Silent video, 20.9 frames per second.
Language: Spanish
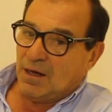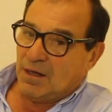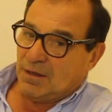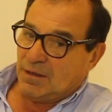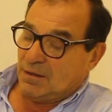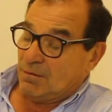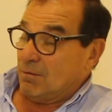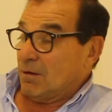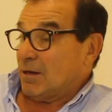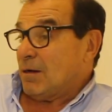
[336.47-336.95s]

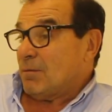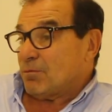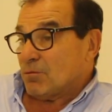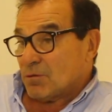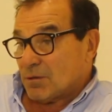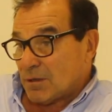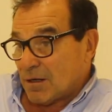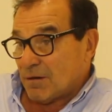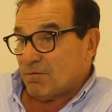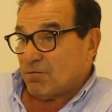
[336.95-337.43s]
y van a
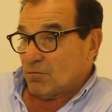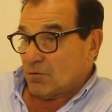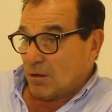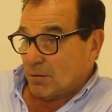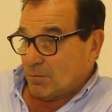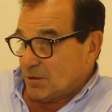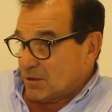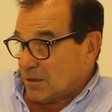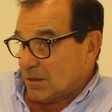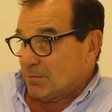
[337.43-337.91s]
apuntar
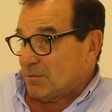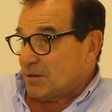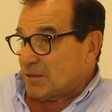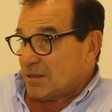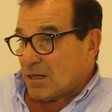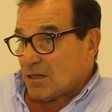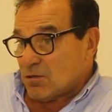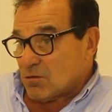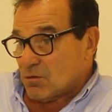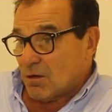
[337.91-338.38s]

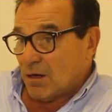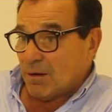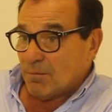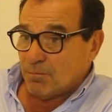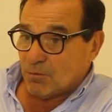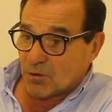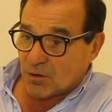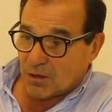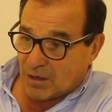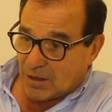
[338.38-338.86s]
fundamentalmente a
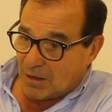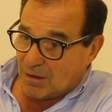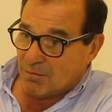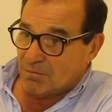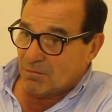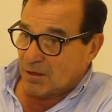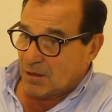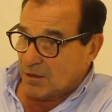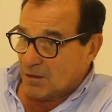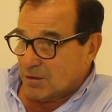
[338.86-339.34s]
soja porque
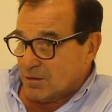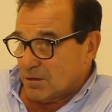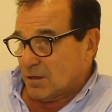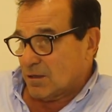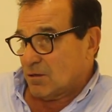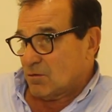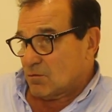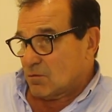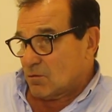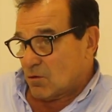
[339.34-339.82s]
el maíz
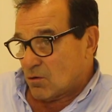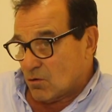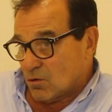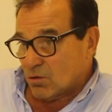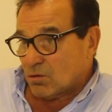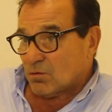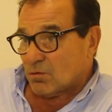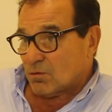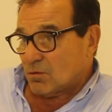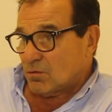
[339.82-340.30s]
tiene un
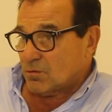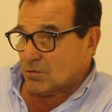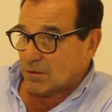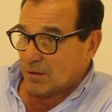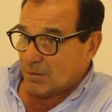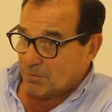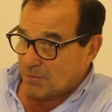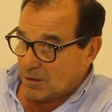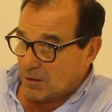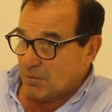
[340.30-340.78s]
costo
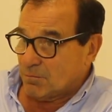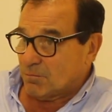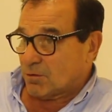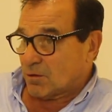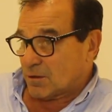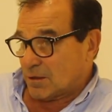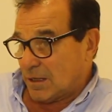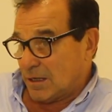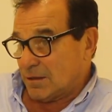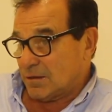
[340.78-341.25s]
también
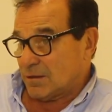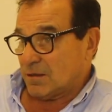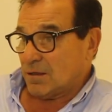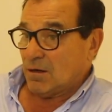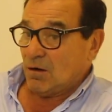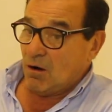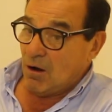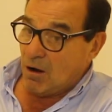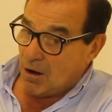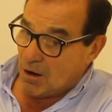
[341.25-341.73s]
importante.
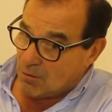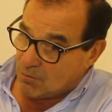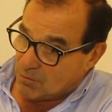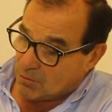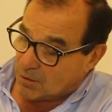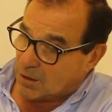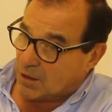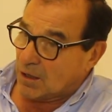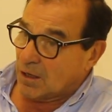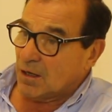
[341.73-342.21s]

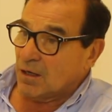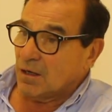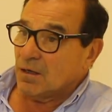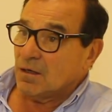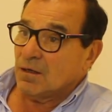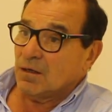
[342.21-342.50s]
Aunque